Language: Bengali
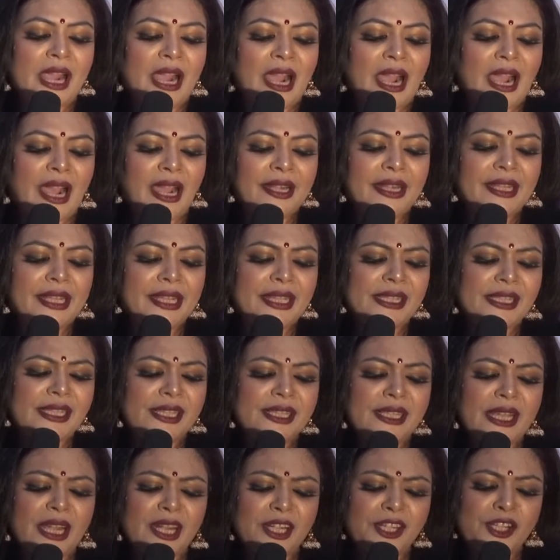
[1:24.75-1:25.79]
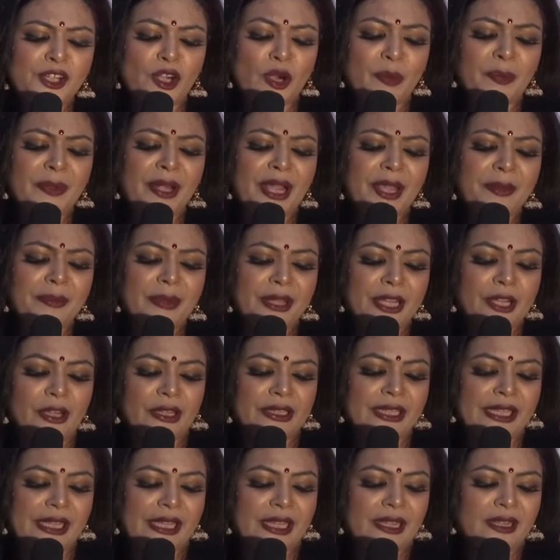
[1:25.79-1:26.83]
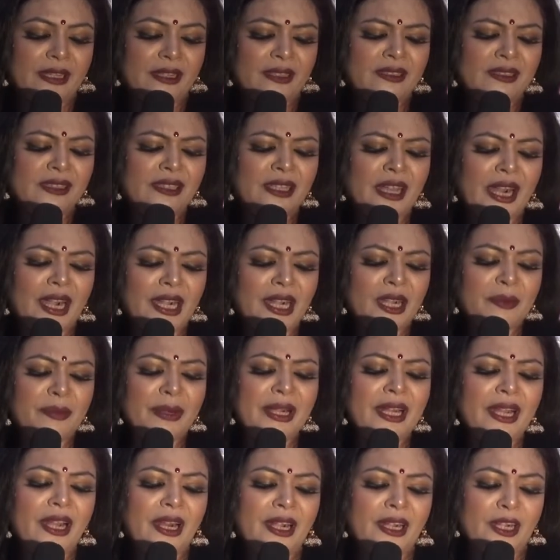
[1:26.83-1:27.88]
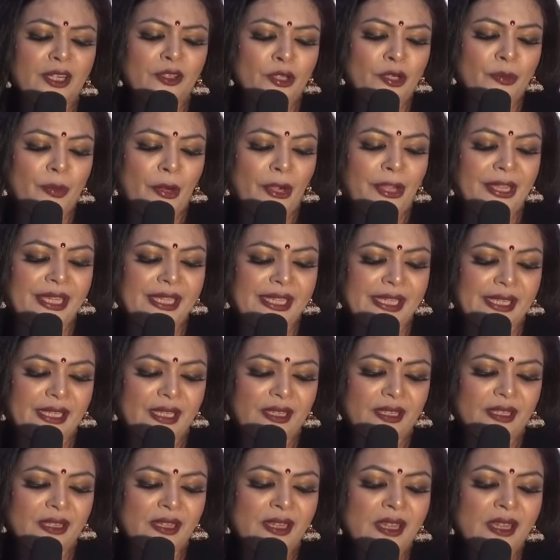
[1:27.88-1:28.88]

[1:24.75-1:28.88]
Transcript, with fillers: হারিয়েছে যার সবটাই বিগতে তার আবার হারানোর ভয় কি